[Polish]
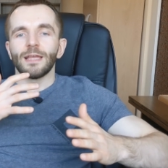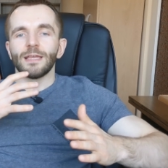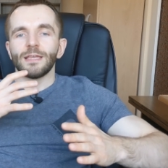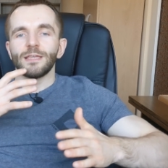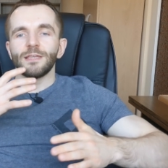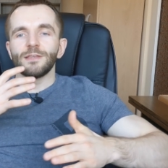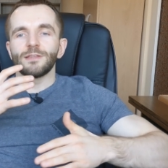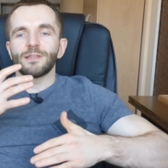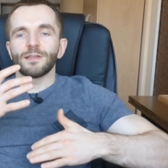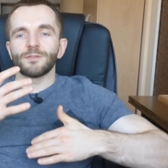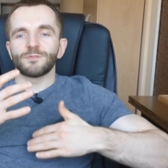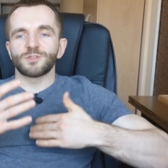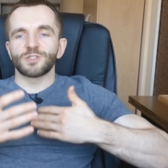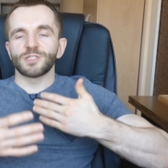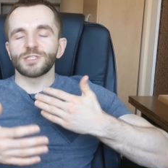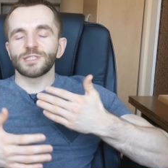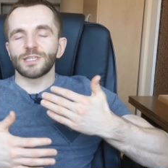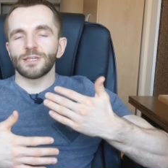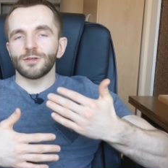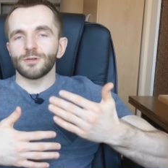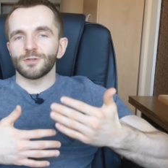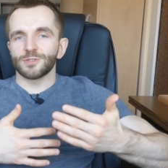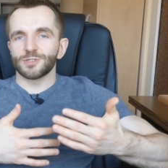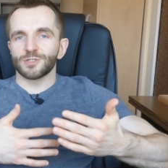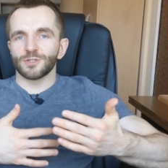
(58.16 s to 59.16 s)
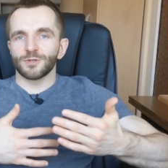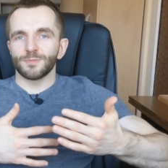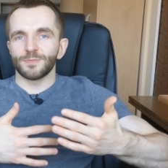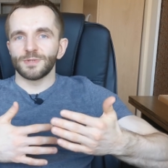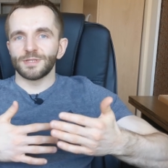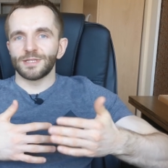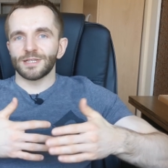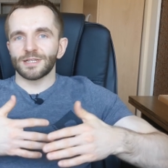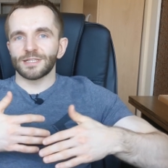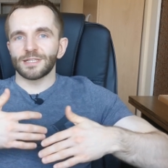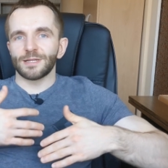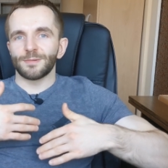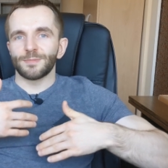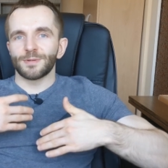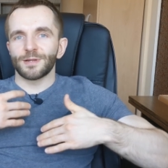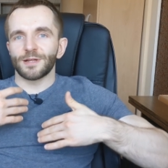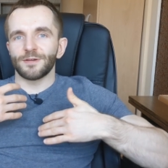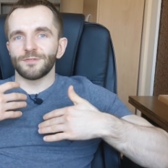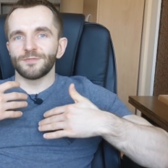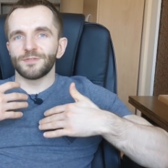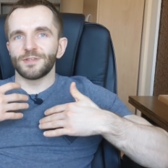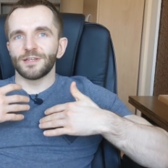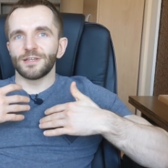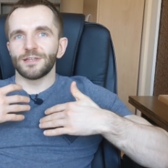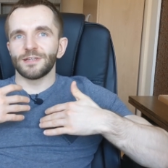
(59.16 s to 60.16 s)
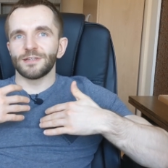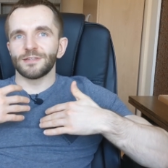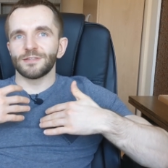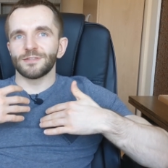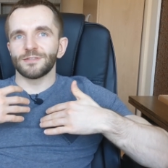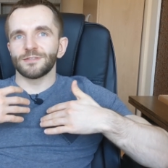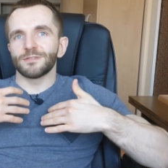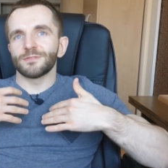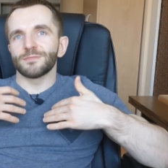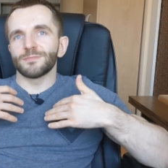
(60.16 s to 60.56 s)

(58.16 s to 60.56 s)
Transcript: I te wszystkie osoby tak naprawdę